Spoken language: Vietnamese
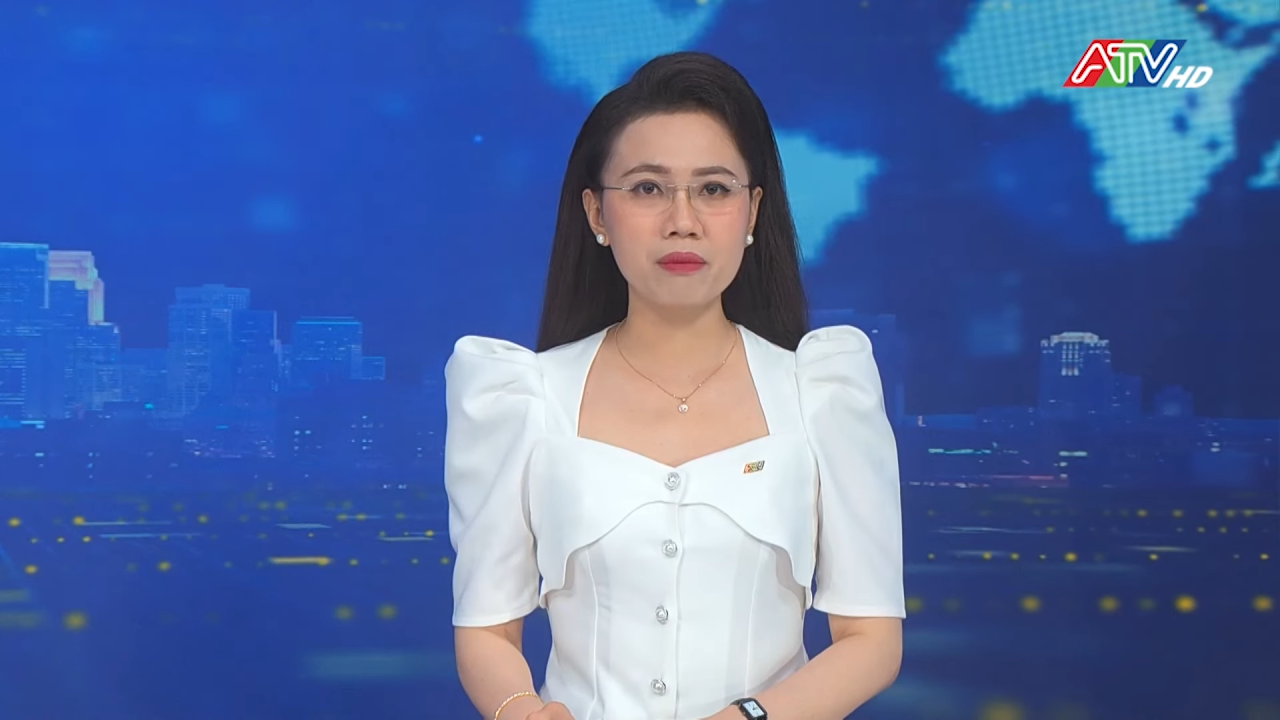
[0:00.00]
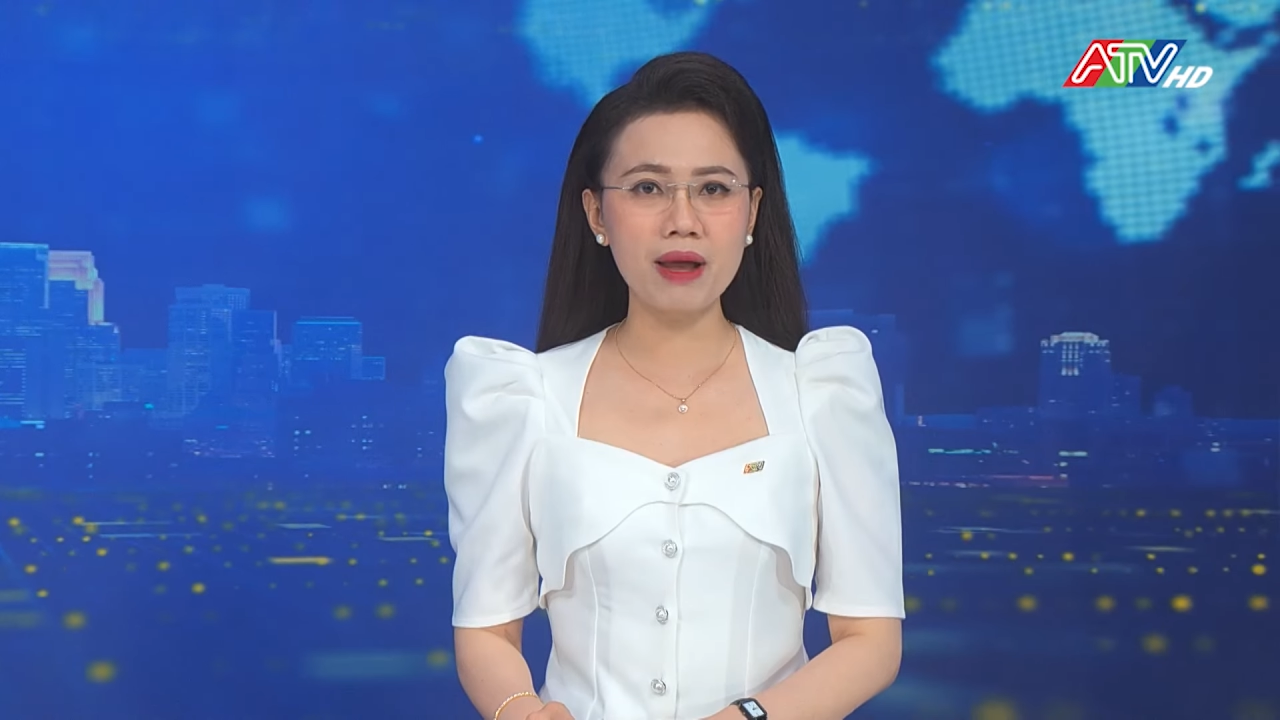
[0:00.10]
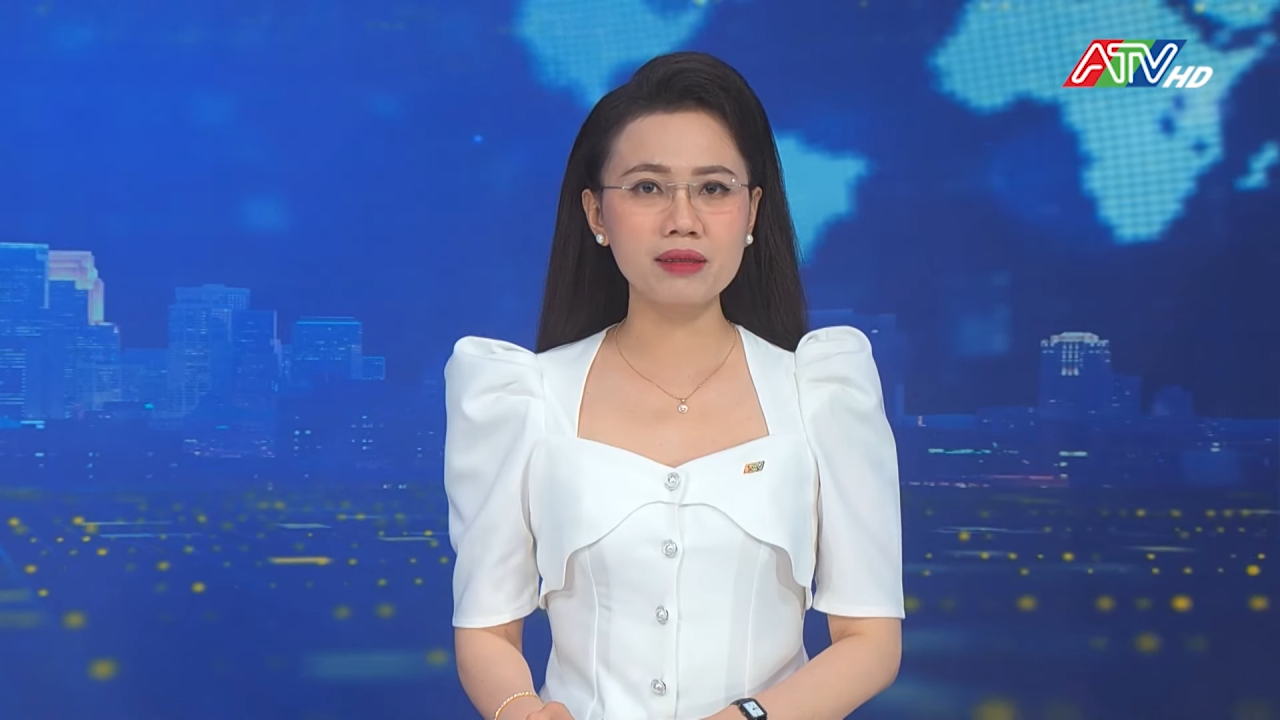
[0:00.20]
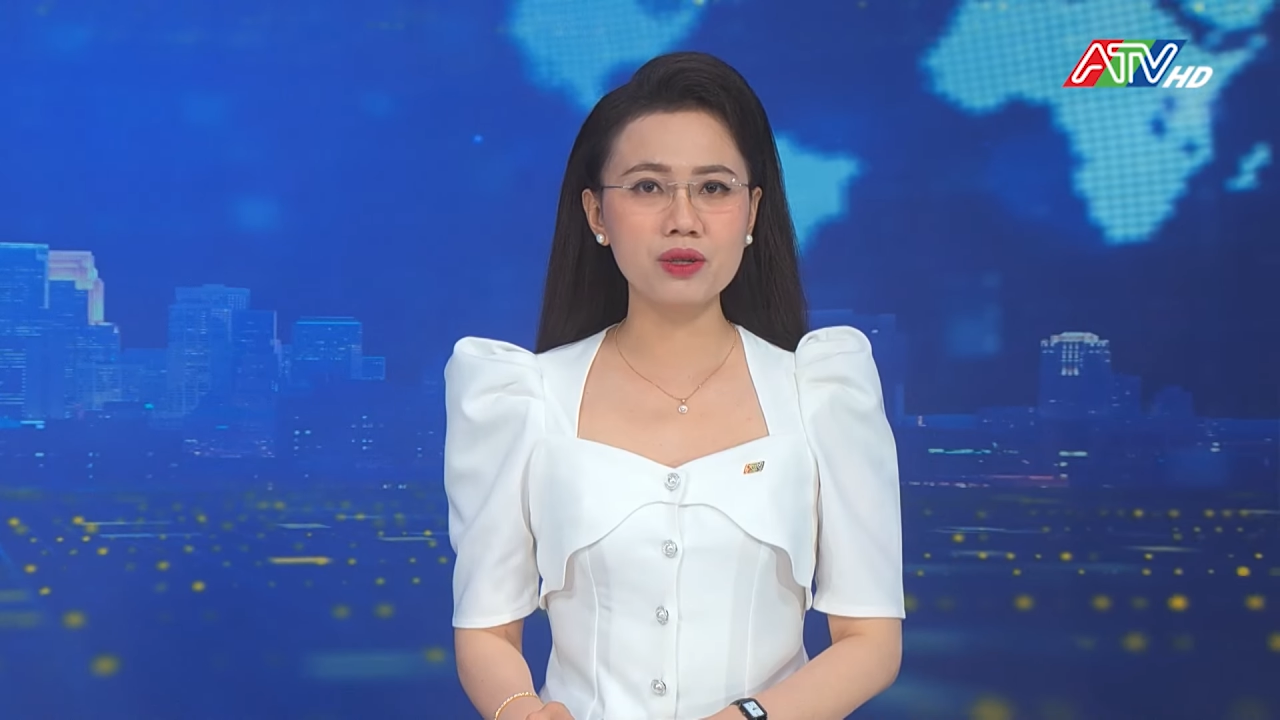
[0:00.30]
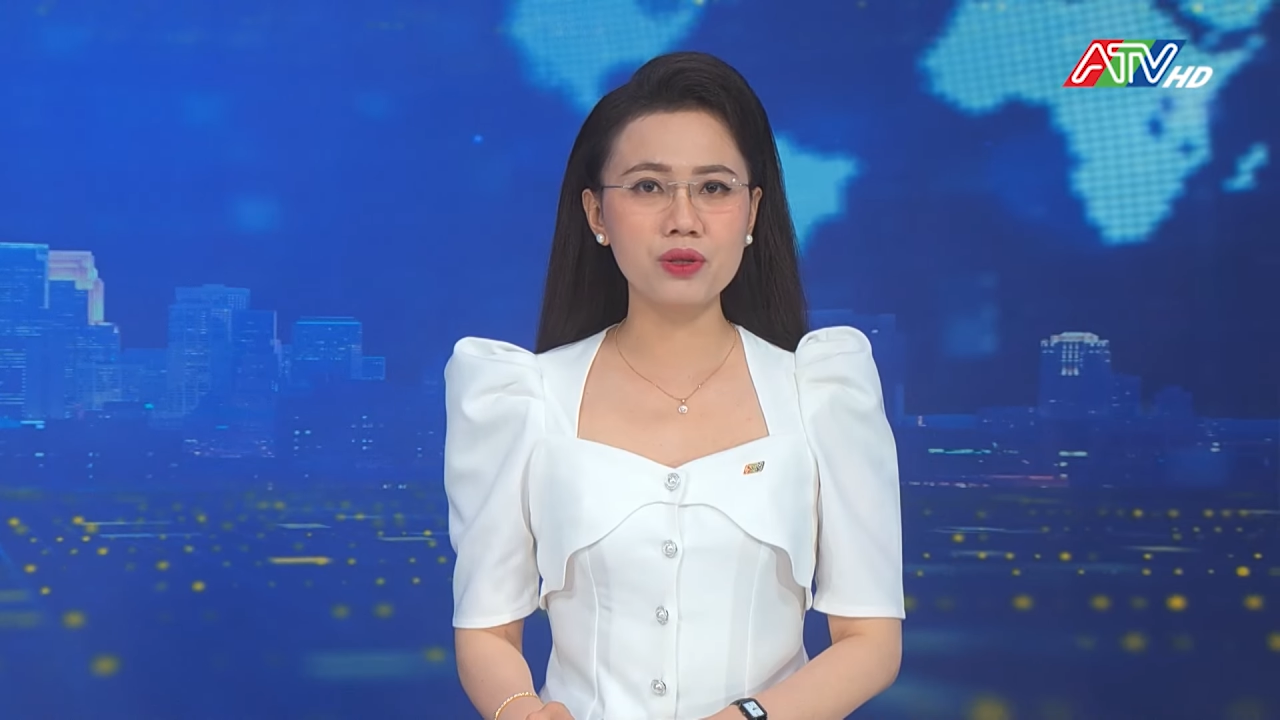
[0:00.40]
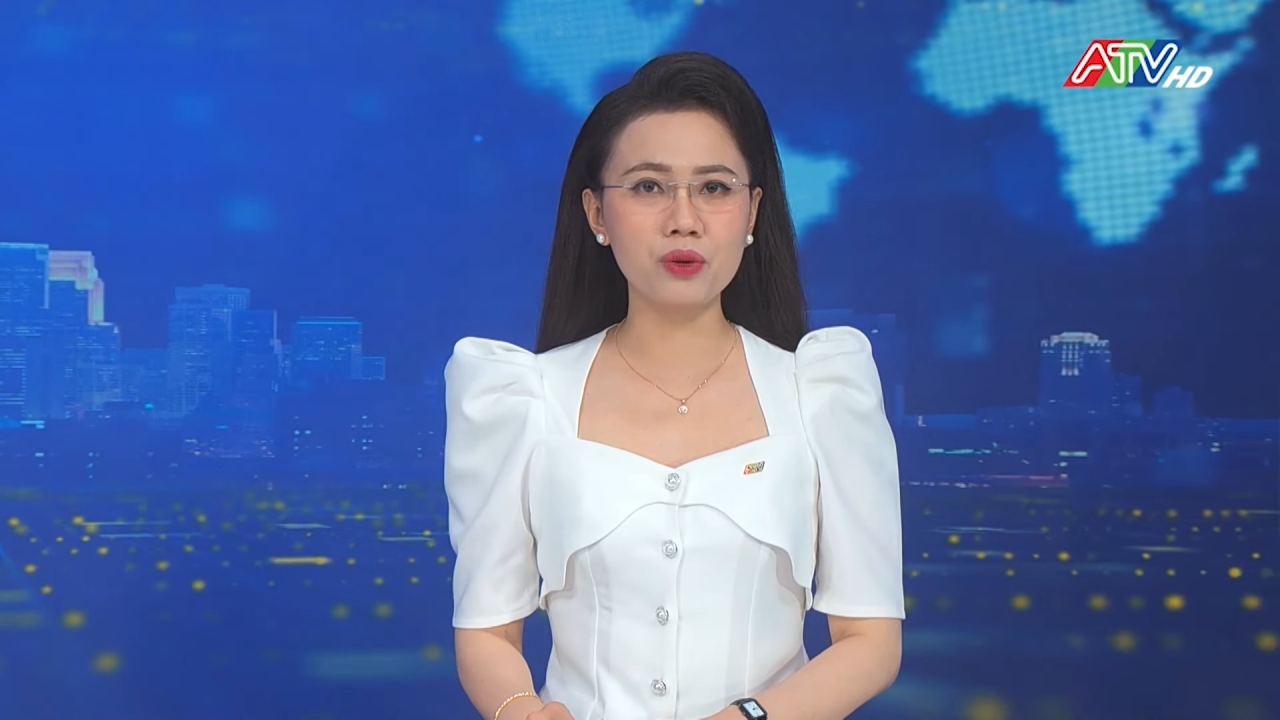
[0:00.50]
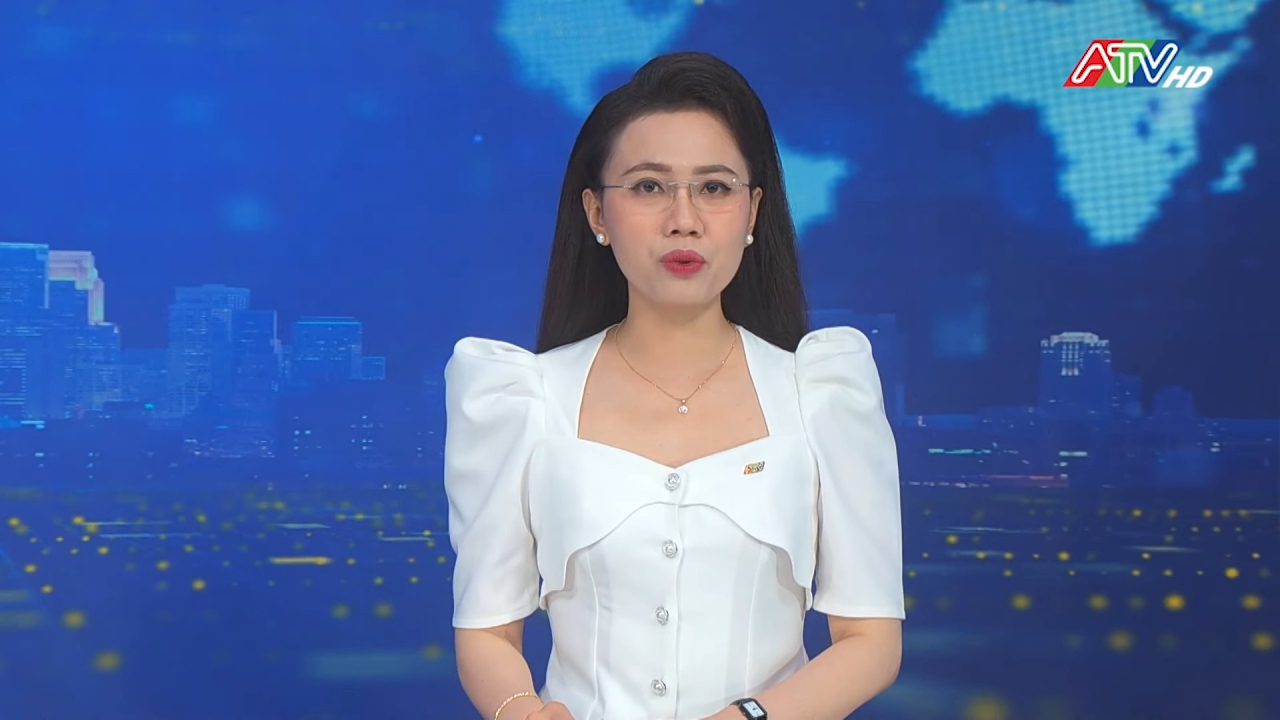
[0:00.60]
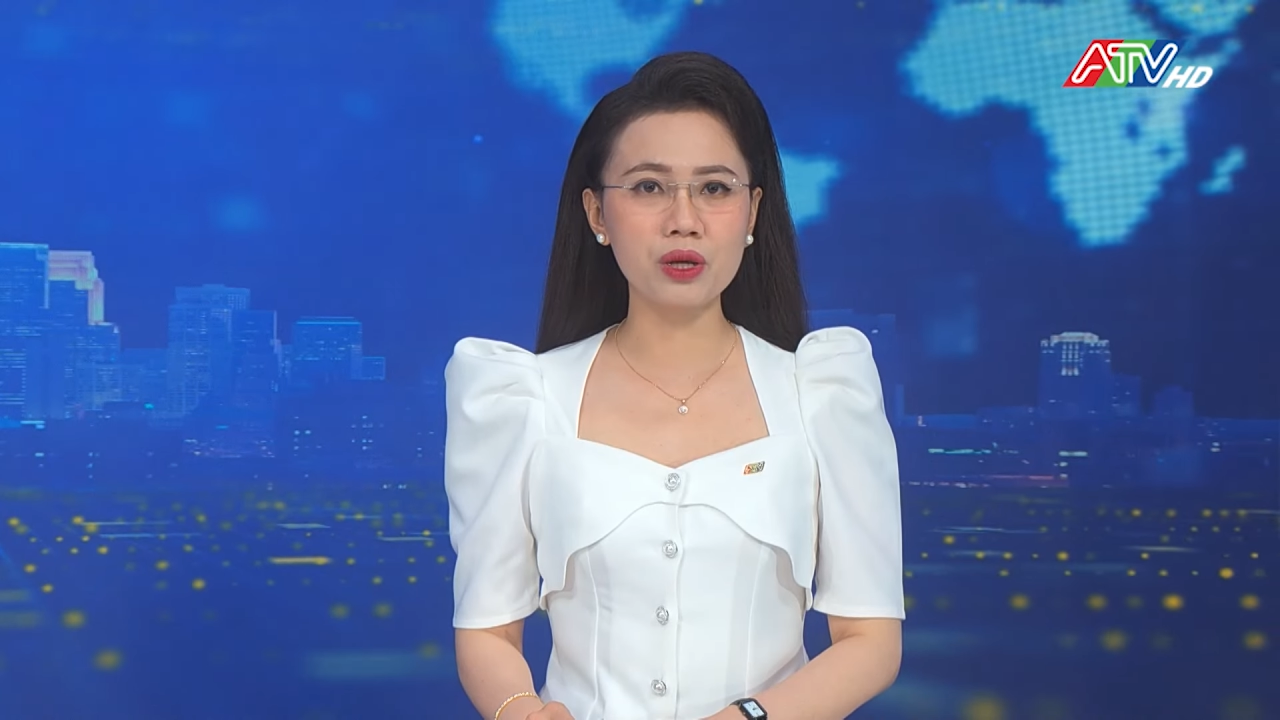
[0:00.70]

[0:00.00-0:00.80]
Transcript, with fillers: Ban Thường vụ